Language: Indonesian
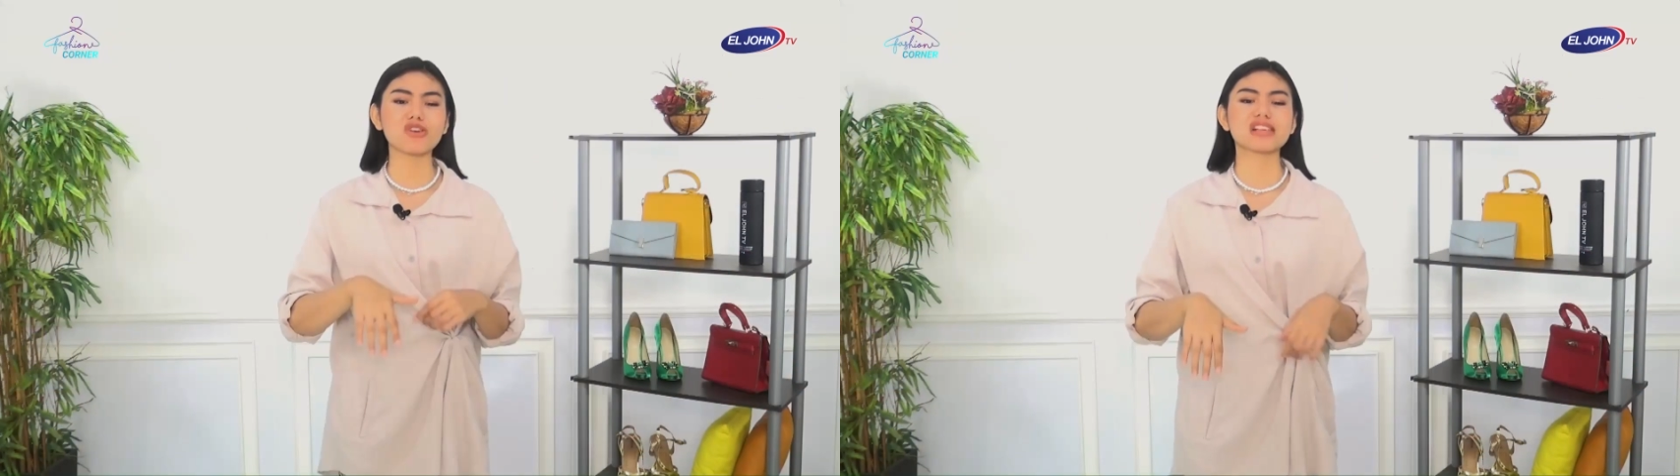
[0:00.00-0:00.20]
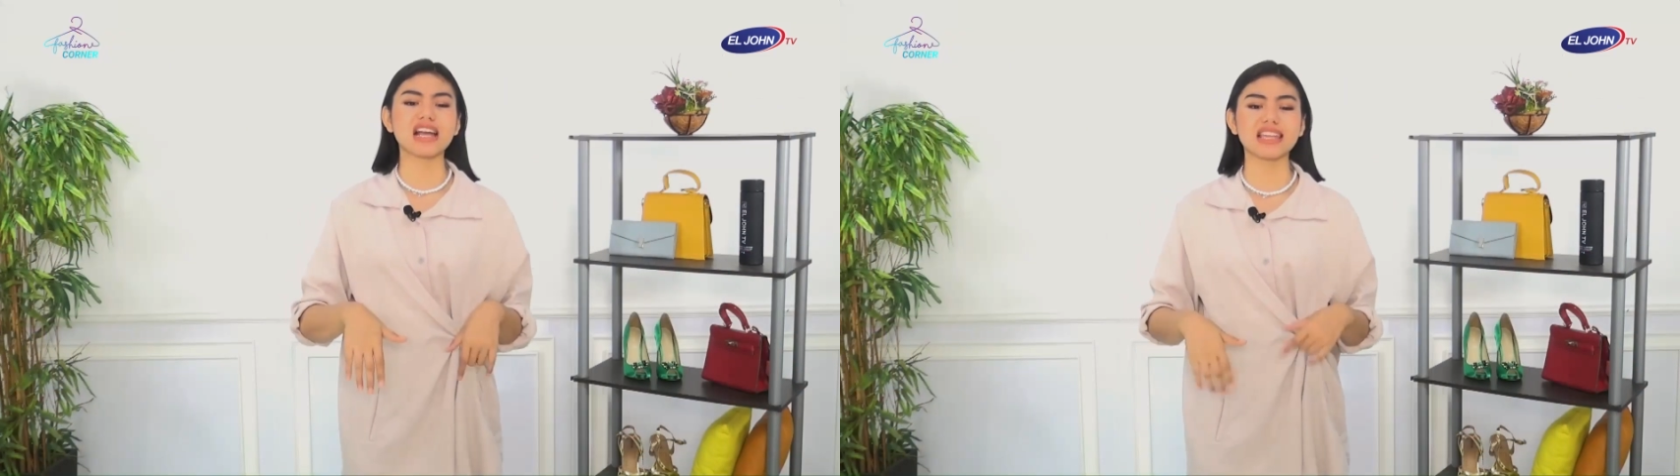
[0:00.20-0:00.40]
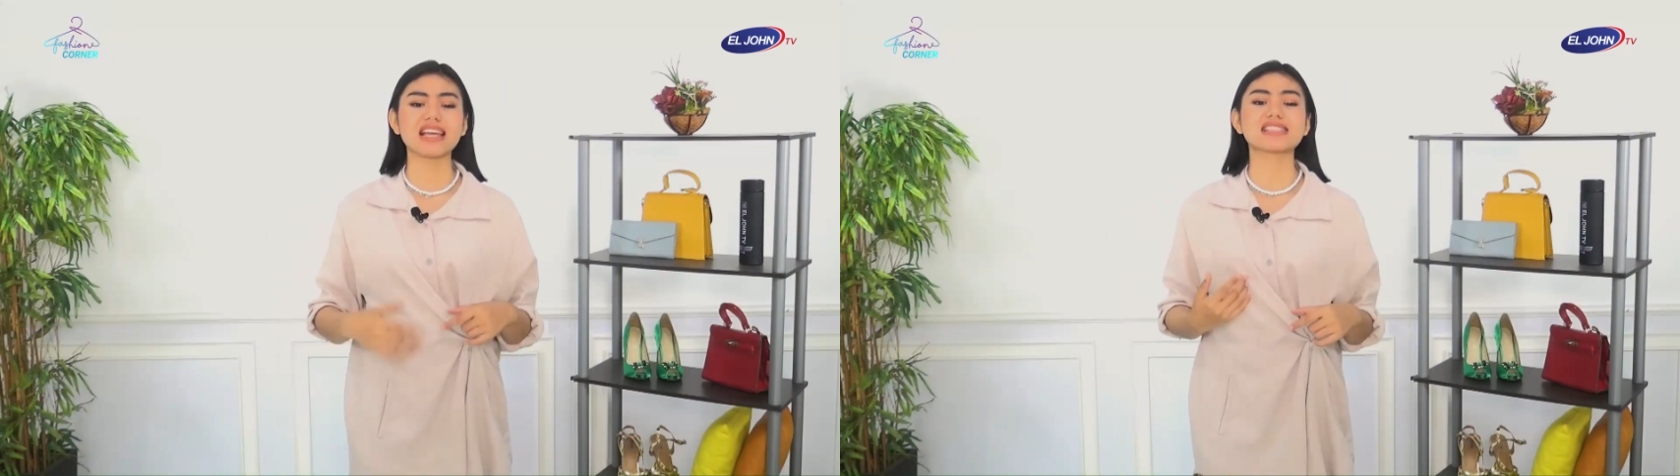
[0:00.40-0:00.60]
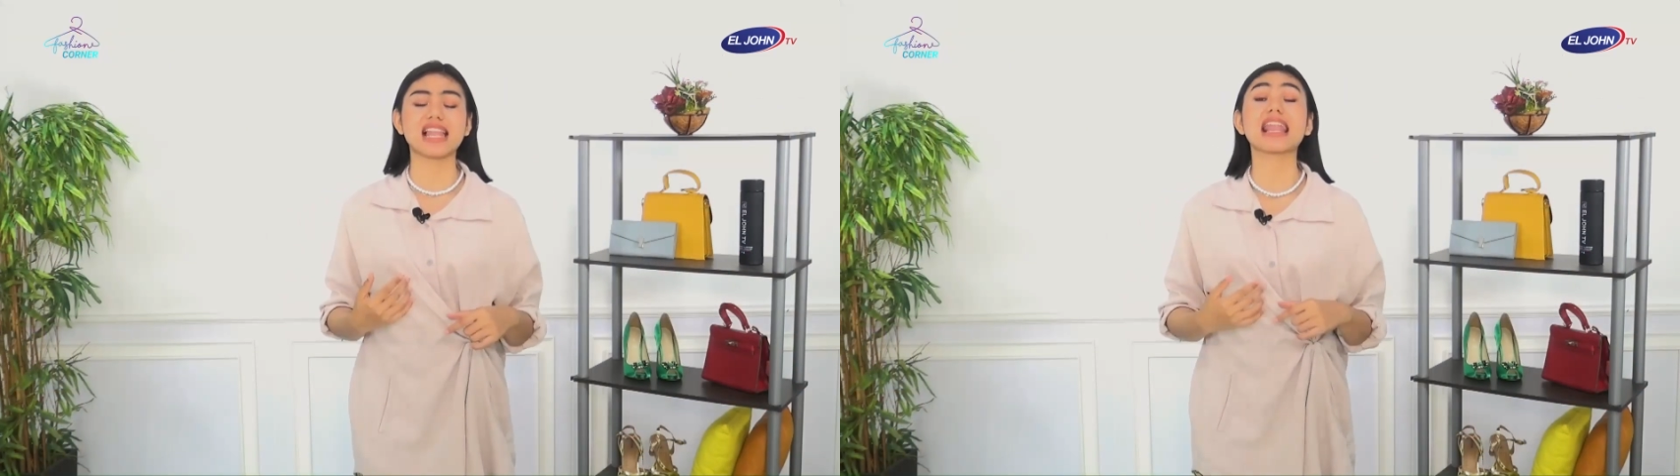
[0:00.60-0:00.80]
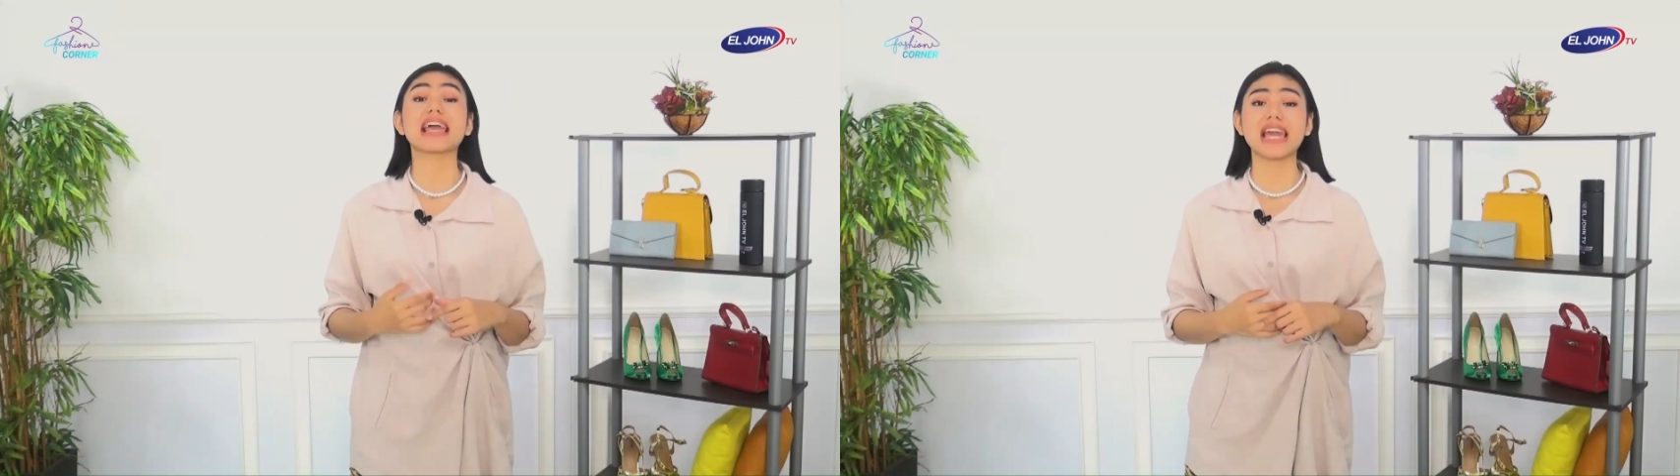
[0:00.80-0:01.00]
kos kaki dan
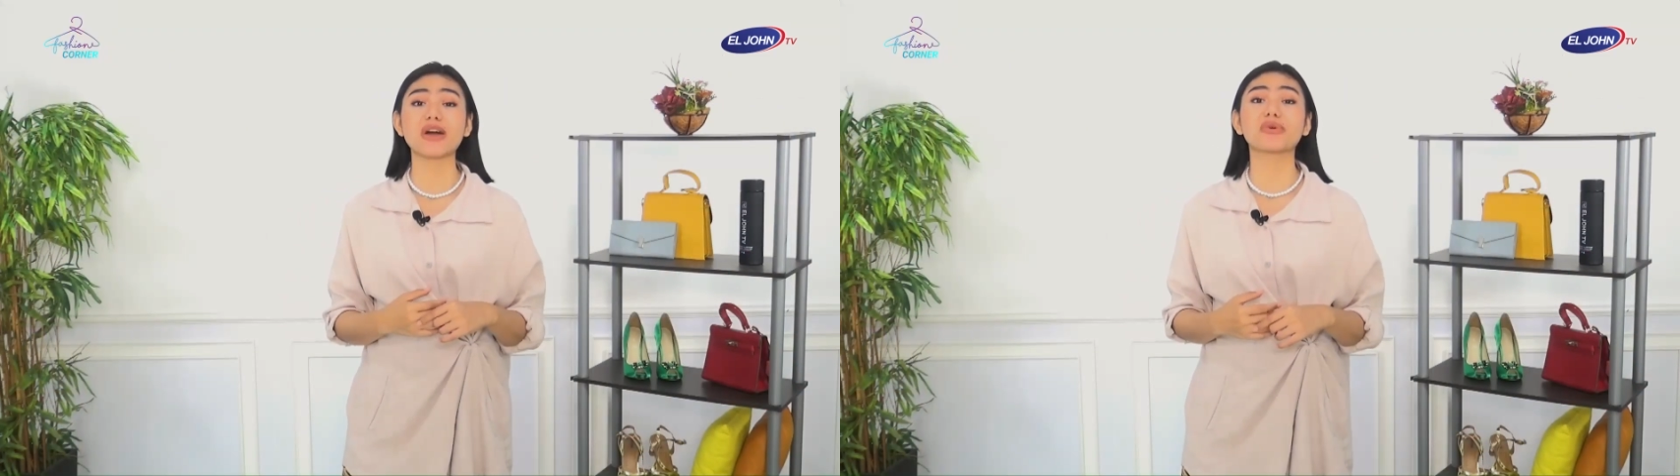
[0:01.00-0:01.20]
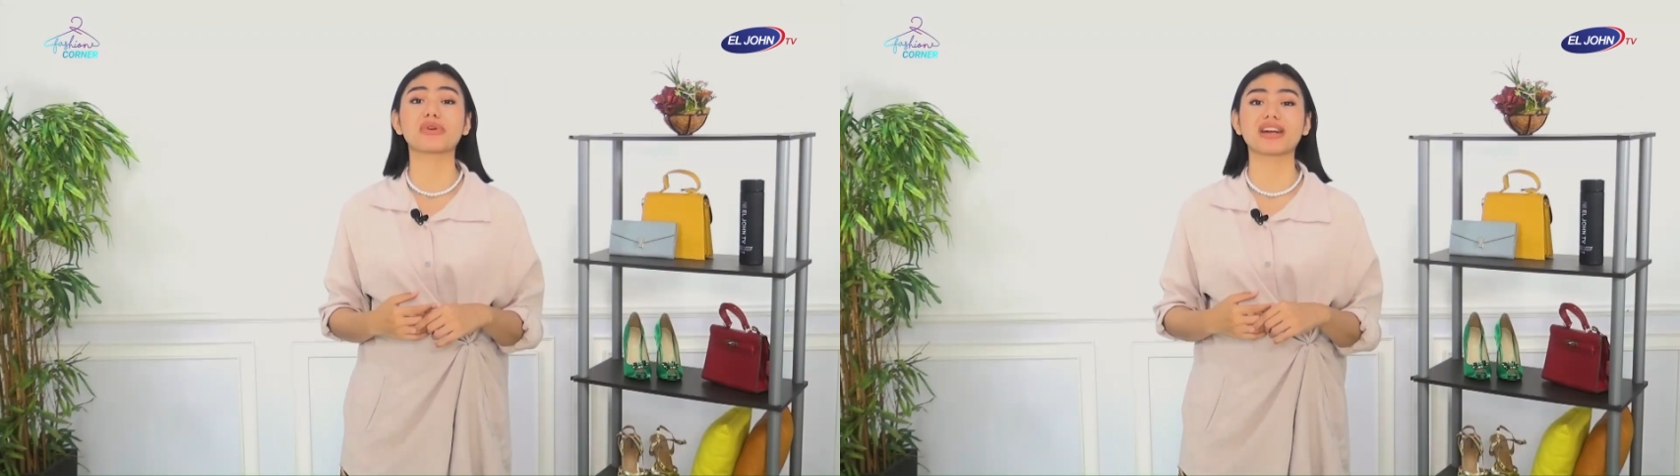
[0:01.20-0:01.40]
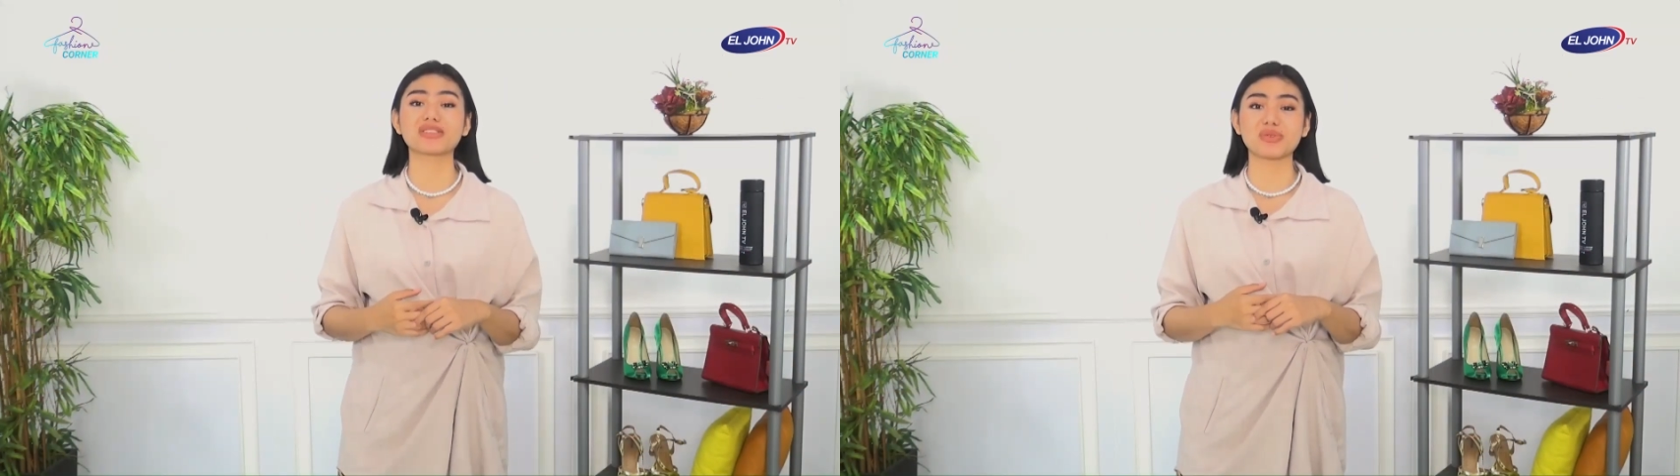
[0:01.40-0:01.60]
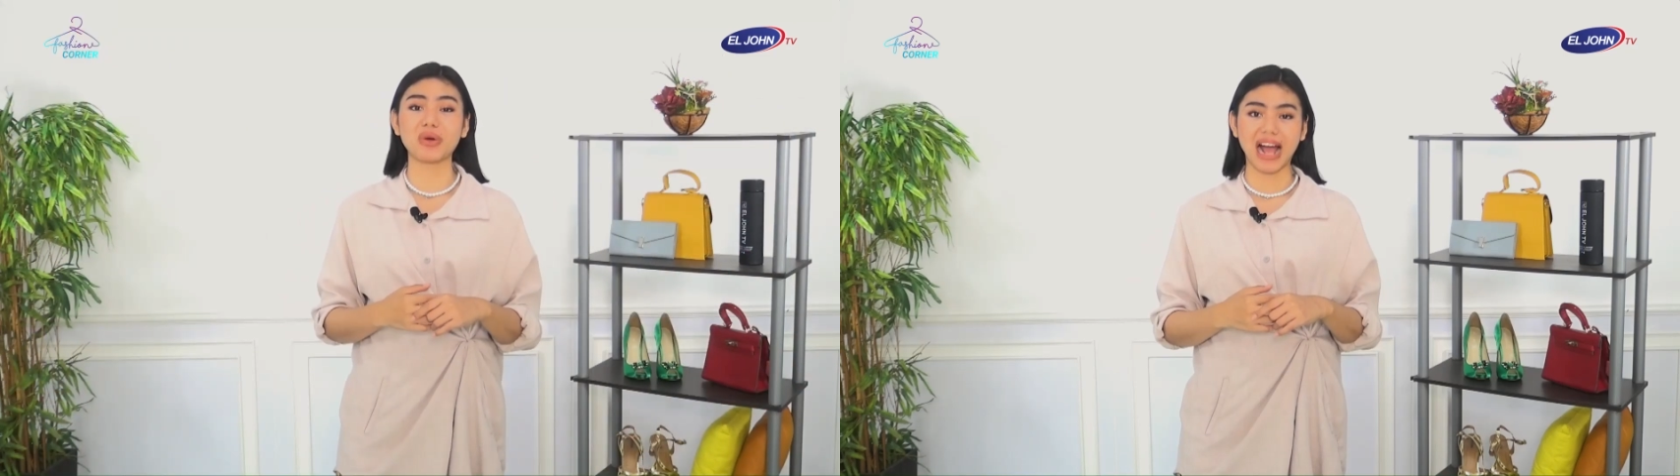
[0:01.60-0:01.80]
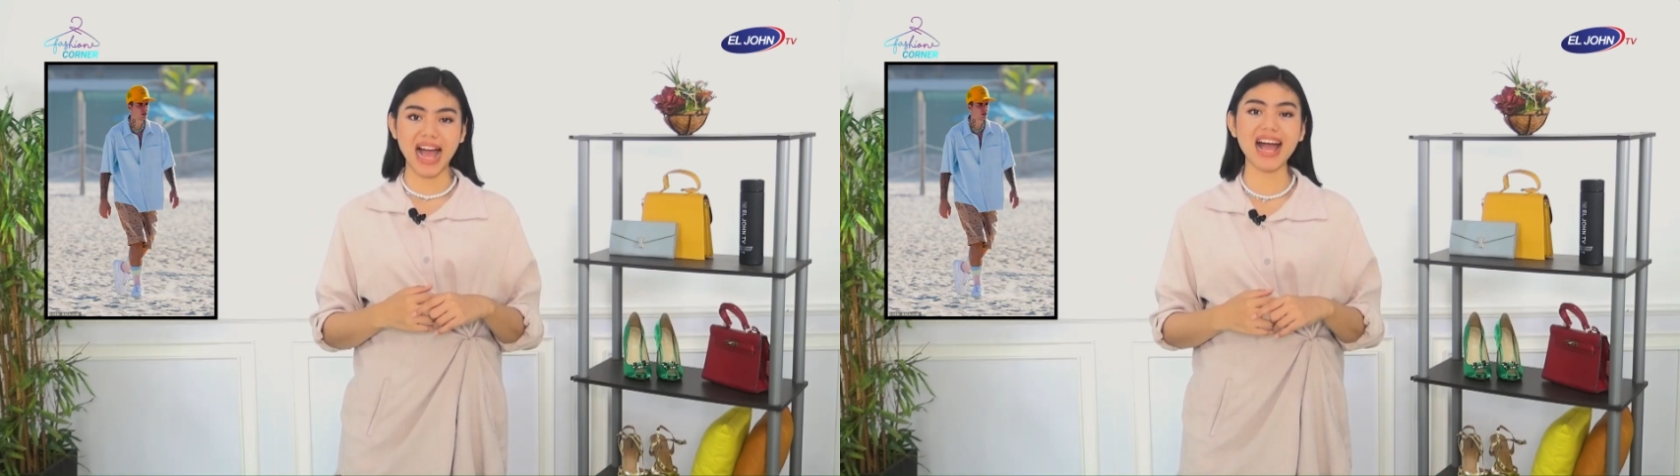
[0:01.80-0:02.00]
celananya aku kurang suka.